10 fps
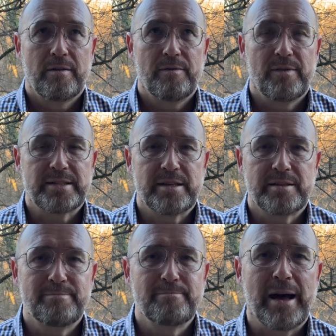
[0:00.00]
Was
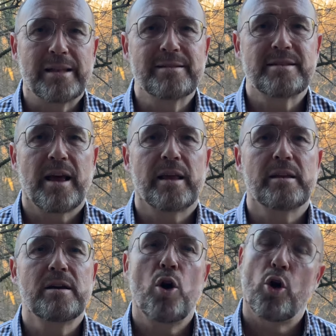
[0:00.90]
ist
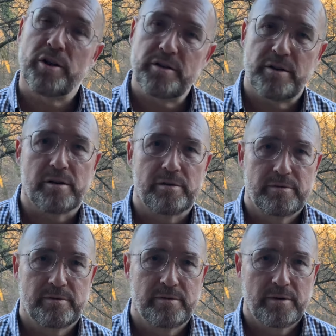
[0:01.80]
Mannsein heute?
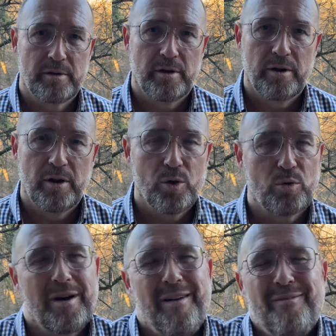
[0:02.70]

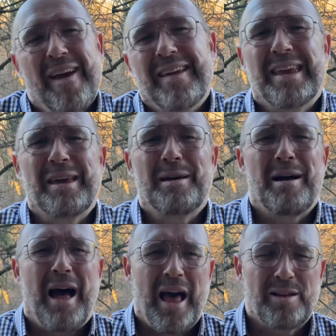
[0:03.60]
Oder welche
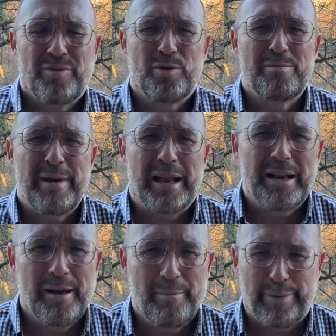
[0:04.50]
Art von
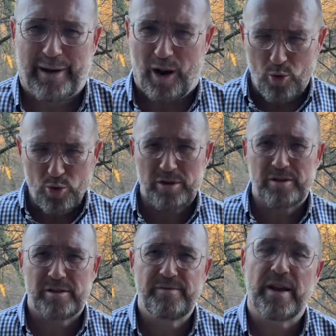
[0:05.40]
Männer
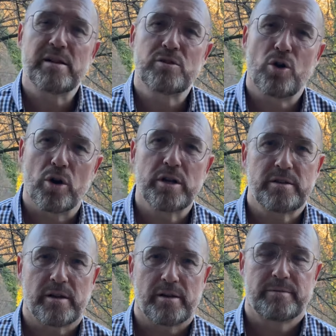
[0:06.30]
braucht die Welt
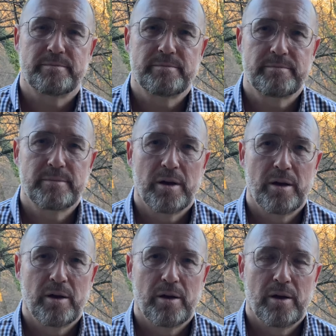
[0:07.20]
heute?
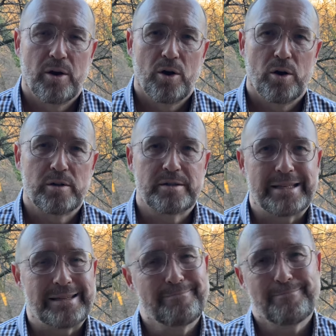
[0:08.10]

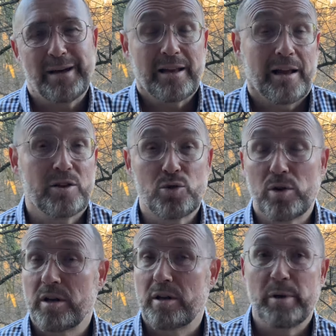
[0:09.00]
Und man kann
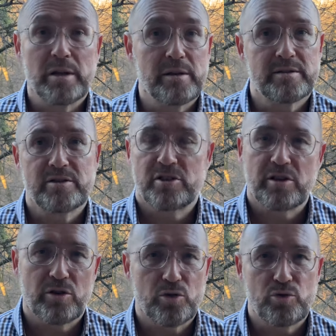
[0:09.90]
natürlich immer in diesen
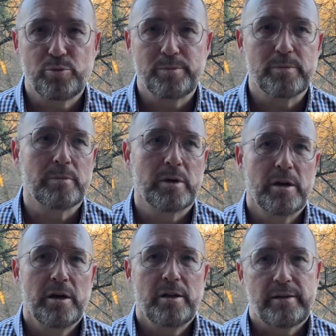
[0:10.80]
Stereotypen
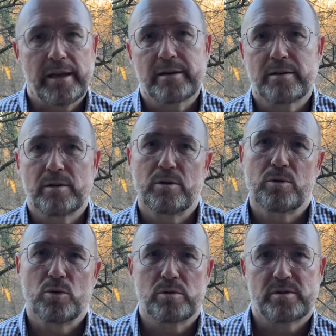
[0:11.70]
denken
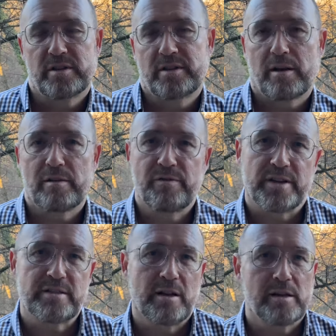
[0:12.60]
und sich daran
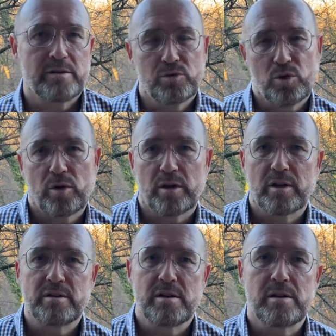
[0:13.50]
festhalten und
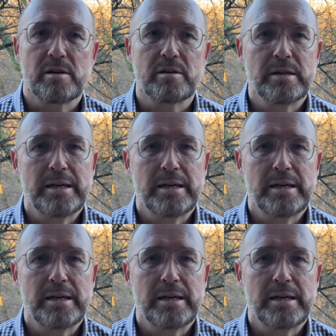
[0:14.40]
orientieren.